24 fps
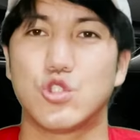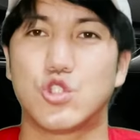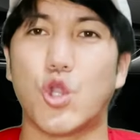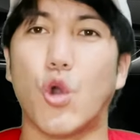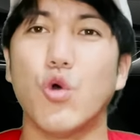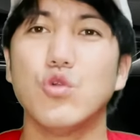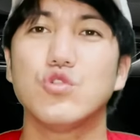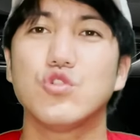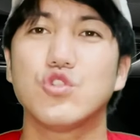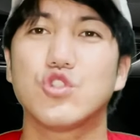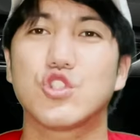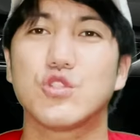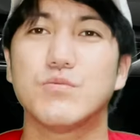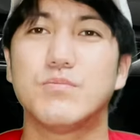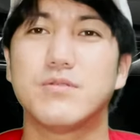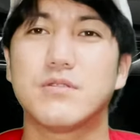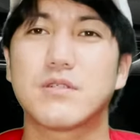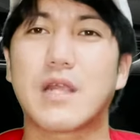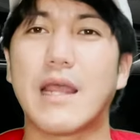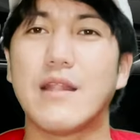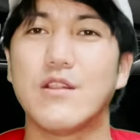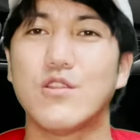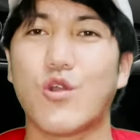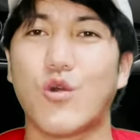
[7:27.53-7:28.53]

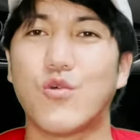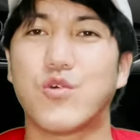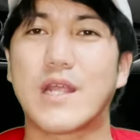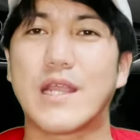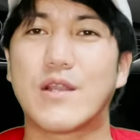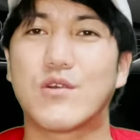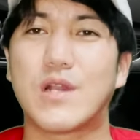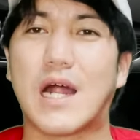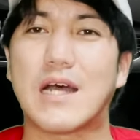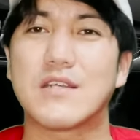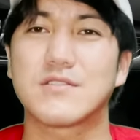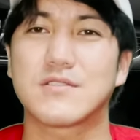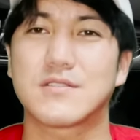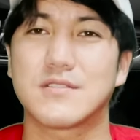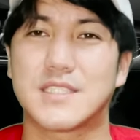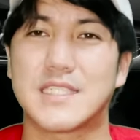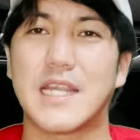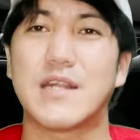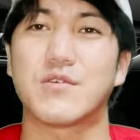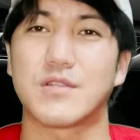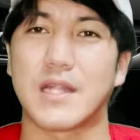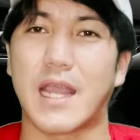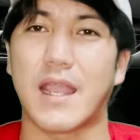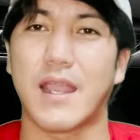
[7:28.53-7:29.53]

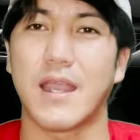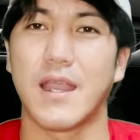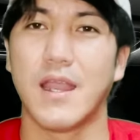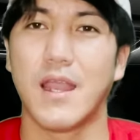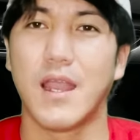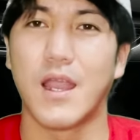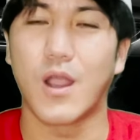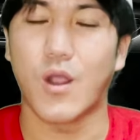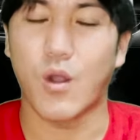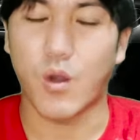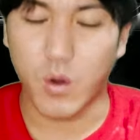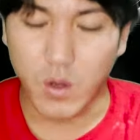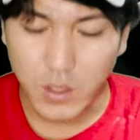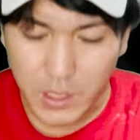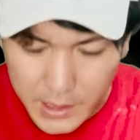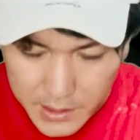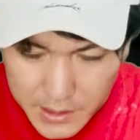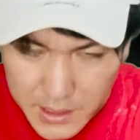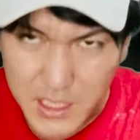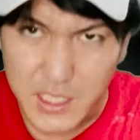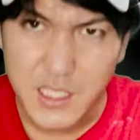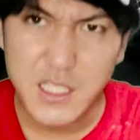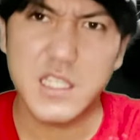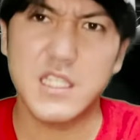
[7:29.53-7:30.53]
ジョンズブレンドフレグランスジェルね。これ
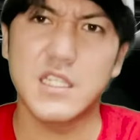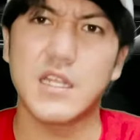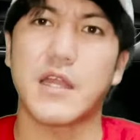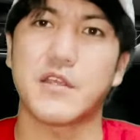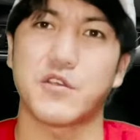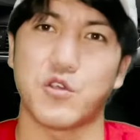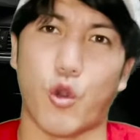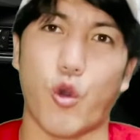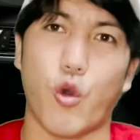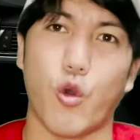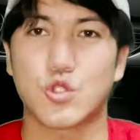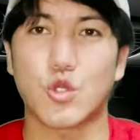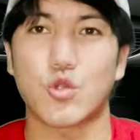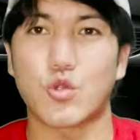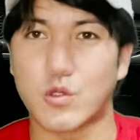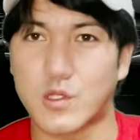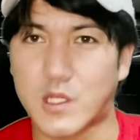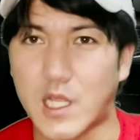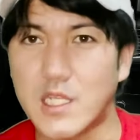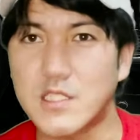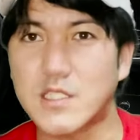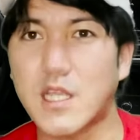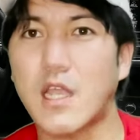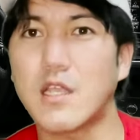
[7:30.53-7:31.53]
人気なんよ。ちょっと
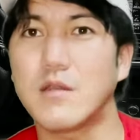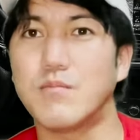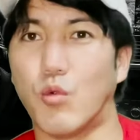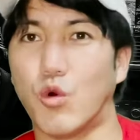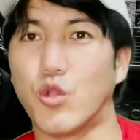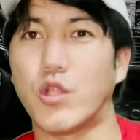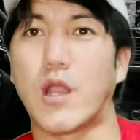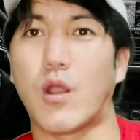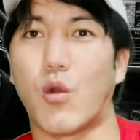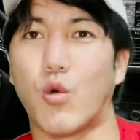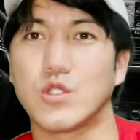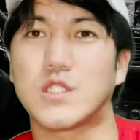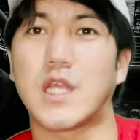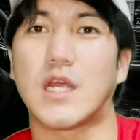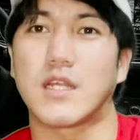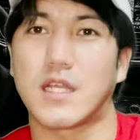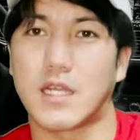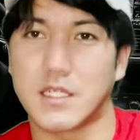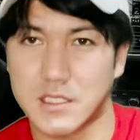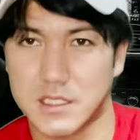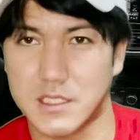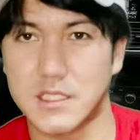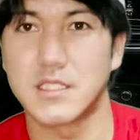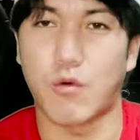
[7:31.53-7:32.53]
デザインもね、おしゃれ
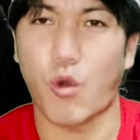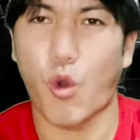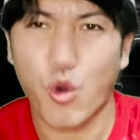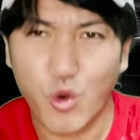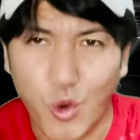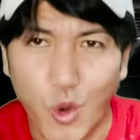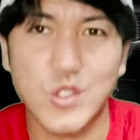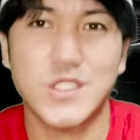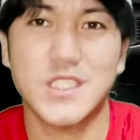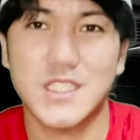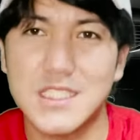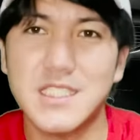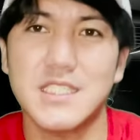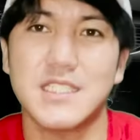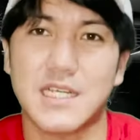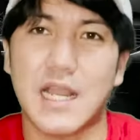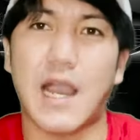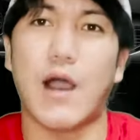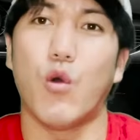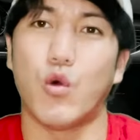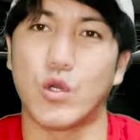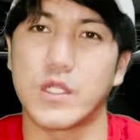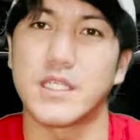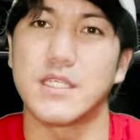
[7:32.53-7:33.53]
やし。心地いい
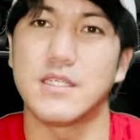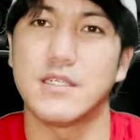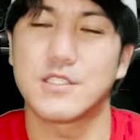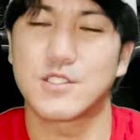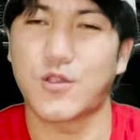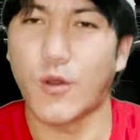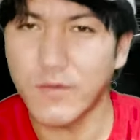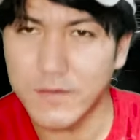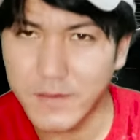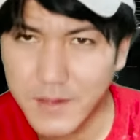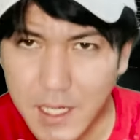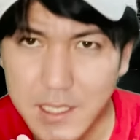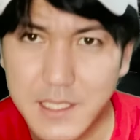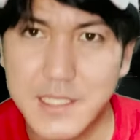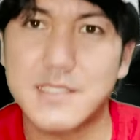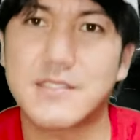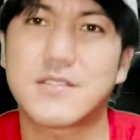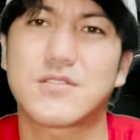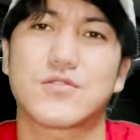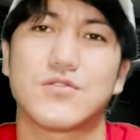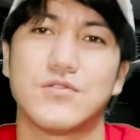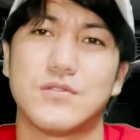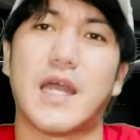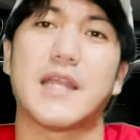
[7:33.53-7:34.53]
香り。そんなき
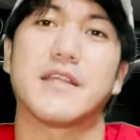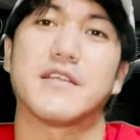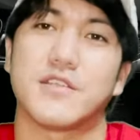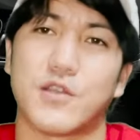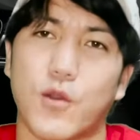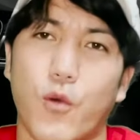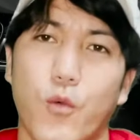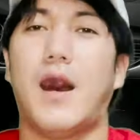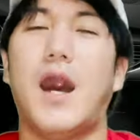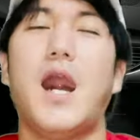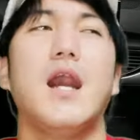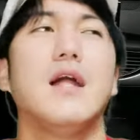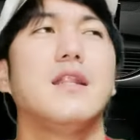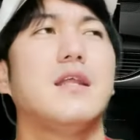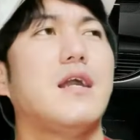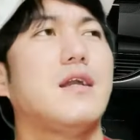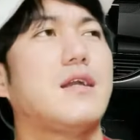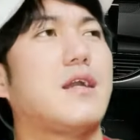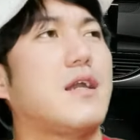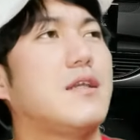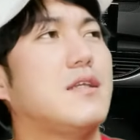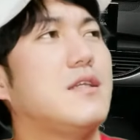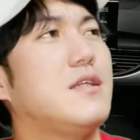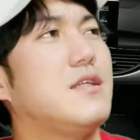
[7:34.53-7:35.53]
つくないんよ。ああ、なん
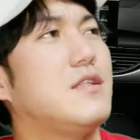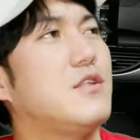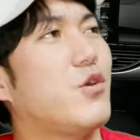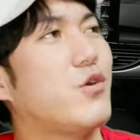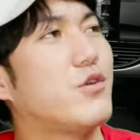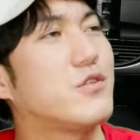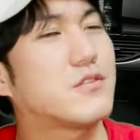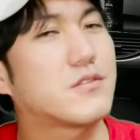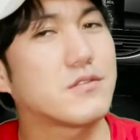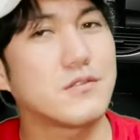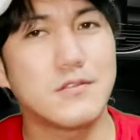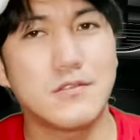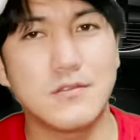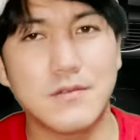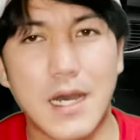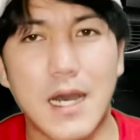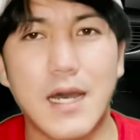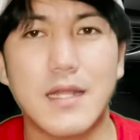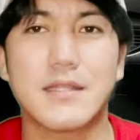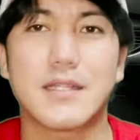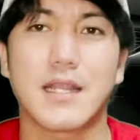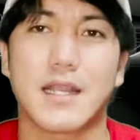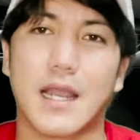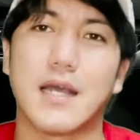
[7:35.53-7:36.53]
かいい匂いする
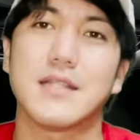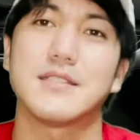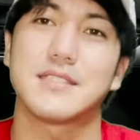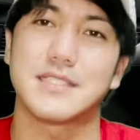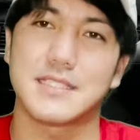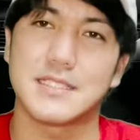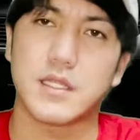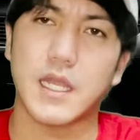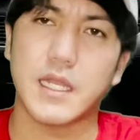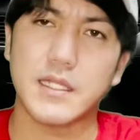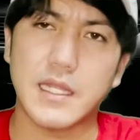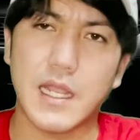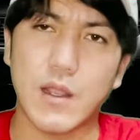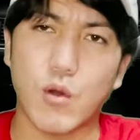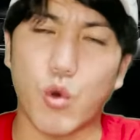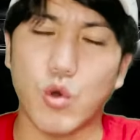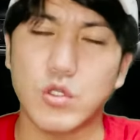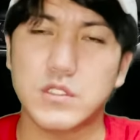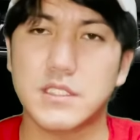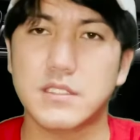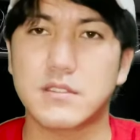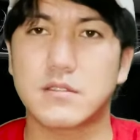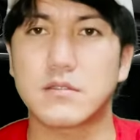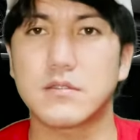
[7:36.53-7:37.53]
わーって感じ。だいたい
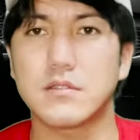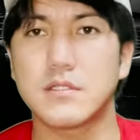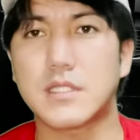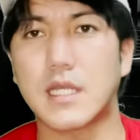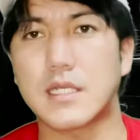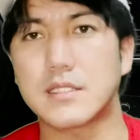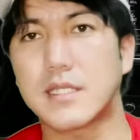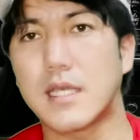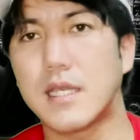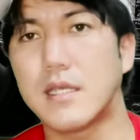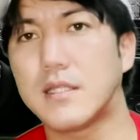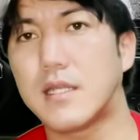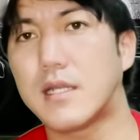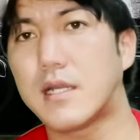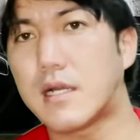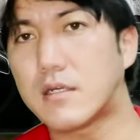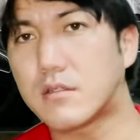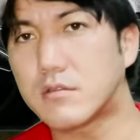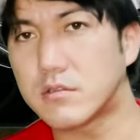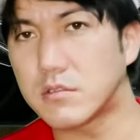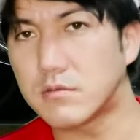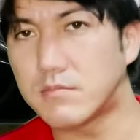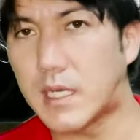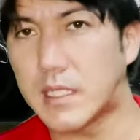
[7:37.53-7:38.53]
落ち着いた青年が
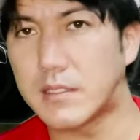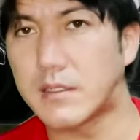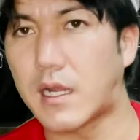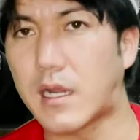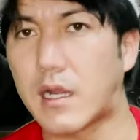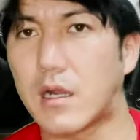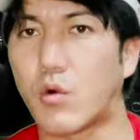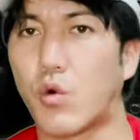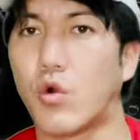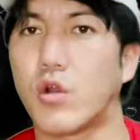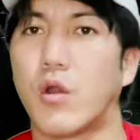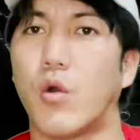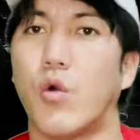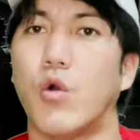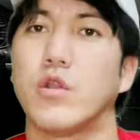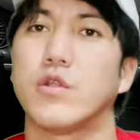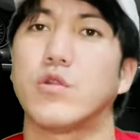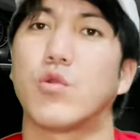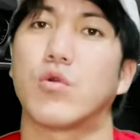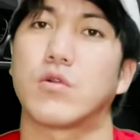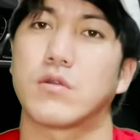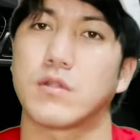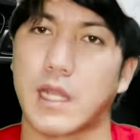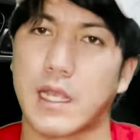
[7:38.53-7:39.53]
車の中これ置い
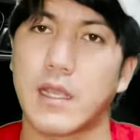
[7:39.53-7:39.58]
とる、